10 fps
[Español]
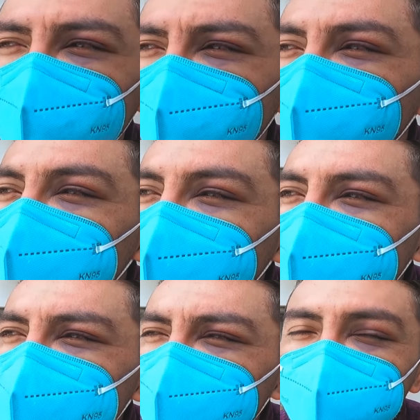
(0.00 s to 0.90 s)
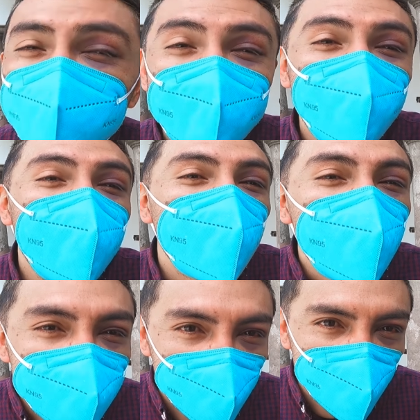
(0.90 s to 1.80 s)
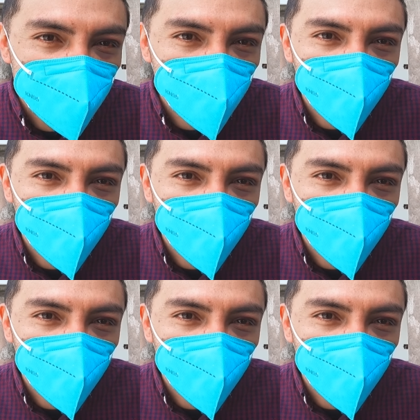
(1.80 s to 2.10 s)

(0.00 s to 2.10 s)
que yo utilizo, sino que me gustan las